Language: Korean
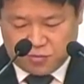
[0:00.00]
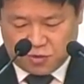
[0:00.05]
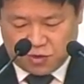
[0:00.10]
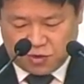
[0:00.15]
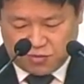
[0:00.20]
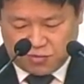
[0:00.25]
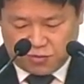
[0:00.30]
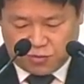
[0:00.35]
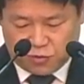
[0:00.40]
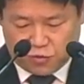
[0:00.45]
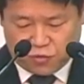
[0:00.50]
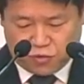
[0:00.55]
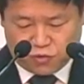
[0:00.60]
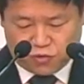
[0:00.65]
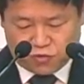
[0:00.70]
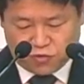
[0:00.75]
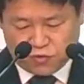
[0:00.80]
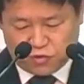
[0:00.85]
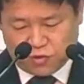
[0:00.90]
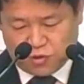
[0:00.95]
이렇게
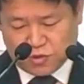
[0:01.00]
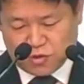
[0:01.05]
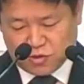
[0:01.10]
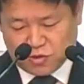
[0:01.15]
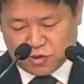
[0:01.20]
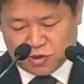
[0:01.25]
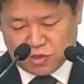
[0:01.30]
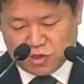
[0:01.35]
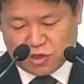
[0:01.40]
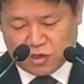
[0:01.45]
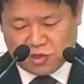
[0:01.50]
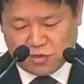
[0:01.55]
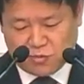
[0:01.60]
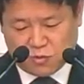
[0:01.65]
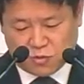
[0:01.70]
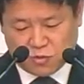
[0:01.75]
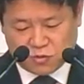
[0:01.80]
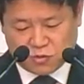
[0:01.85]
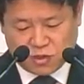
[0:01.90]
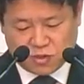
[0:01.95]
보여주고 있는 것이다 이렇게
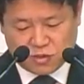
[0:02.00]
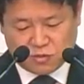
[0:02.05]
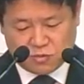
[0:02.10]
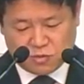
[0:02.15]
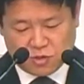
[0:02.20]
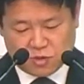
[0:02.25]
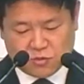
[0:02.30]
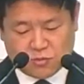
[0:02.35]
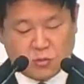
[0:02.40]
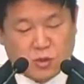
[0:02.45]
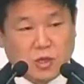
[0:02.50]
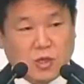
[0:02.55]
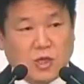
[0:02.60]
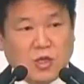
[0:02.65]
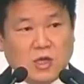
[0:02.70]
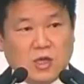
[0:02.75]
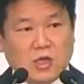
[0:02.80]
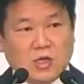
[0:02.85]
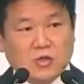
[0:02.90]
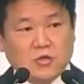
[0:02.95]
볼 수가 있습니다. 그래서 뭐
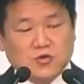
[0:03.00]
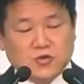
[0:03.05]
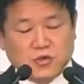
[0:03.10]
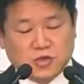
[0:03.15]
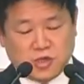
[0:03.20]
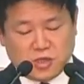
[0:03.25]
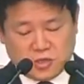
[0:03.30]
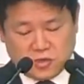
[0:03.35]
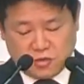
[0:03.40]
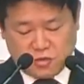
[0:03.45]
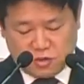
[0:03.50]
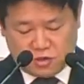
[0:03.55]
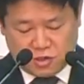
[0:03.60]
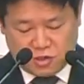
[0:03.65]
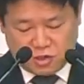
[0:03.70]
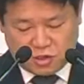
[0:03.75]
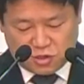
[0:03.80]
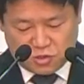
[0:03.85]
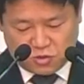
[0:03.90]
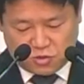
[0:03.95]
주님께서
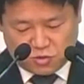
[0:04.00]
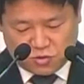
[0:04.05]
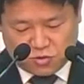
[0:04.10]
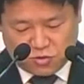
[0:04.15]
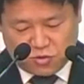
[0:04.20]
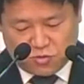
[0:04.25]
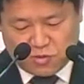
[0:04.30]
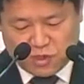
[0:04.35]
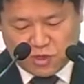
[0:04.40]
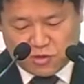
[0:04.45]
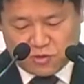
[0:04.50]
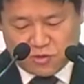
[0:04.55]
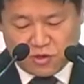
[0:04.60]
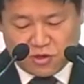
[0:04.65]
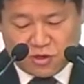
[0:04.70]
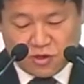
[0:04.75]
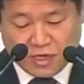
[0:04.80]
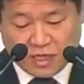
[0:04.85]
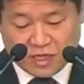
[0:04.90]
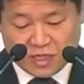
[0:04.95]
이렇게 초소를
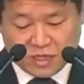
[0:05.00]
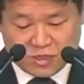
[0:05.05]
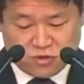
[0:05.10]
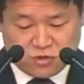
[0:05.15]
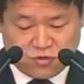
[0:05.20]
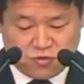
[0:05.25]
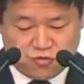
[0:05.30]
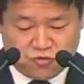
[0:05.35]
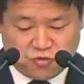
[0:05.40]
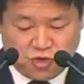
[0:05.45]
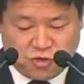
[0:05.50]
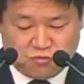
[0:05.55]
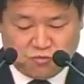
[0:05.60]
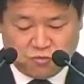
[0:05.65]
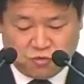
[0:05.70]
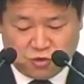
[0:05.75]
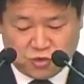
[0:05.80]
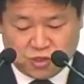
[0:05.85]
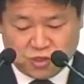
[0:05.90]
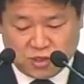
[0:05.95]
마련하여 가시는 이유가
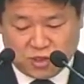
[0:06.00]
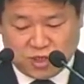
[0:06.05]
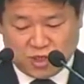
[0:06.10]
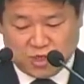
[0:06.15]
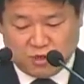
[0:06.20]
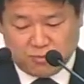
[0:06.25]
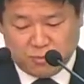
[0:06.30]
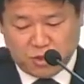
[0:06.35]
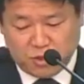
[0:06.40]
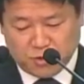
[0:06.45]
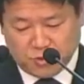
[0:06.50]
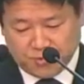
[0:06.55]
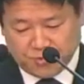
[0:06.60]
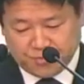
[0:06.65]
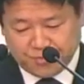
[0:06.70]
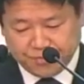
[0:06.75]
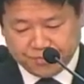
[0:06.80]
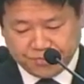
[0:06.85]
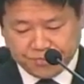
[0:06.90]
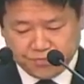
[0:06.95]
무엇인가 하면
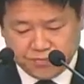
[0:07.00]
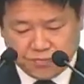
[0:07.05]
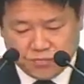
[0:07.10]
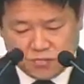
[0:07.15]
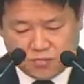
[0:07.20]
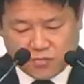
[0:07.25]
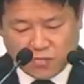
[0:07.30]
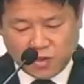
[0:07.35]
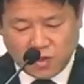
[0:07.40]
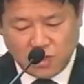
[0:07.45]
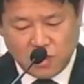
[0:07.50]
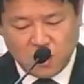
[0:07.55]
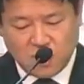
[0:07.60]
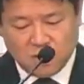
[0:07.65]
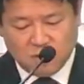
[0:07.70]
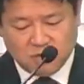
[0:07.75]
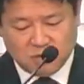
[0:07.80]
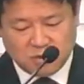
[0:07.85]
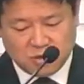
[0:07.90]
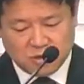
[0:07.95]

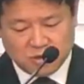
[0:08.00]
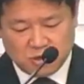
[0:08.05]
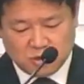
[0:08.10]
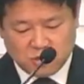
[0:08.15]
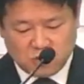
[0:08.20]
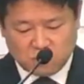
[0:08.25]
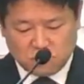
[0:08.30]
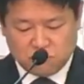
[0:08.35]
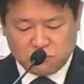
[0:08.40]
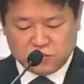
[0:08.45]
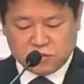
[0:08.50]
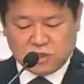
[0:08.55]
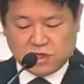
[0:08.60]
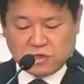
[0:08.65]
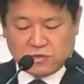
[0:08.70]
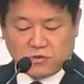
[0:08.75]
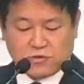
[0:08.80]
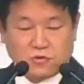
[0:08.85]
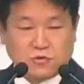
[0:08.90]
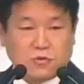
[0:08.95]
우리를 천국
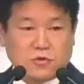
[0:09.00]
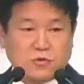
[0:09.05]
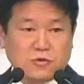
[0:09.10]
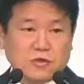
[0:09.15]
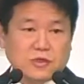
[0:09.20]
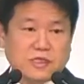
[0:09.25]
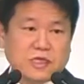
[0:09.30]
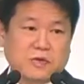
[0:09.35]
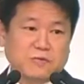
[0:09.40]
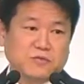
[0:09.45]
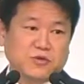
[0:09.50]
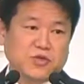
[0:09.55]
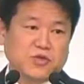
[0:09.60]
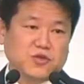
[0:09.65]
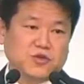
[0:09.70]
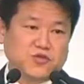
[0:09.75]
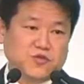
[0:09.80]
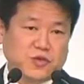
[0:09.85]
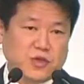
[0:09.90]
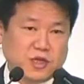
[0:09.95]
자녀로
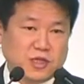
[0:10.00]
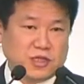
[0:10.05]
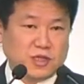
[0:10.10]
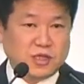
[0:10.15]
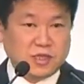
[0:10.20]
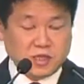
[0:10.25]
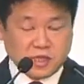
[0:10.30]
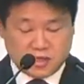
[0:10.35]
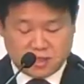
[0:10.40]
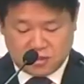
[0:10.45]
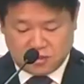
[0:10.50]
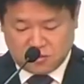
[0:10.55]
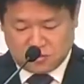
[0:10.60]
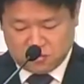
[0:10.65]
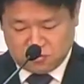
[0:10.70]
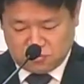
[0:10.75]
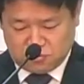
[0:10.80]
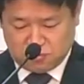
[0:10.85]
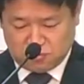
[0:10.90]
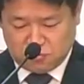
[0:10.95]
삼기 위한
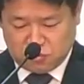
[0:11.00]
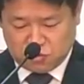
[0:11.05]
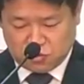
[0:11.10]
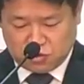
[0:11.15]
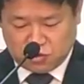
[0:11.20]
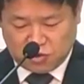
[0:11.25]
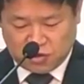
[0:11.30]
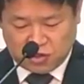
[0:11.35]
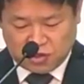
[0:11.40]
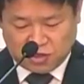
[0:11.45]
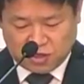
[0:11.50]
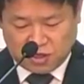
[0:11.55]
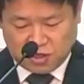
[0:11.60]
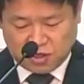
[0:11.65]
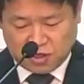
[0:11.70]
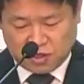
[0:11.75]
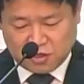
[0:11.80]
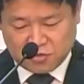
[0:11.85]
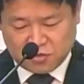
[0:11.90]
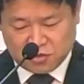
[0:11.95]
그런 목적이
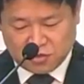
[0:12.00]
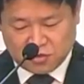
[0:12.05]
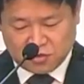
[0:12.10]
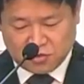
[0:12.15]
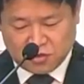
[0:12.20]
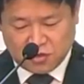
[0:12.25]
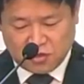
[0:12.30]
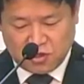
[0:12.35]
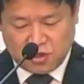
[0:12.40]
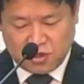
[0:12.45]
있다라는 것이죠.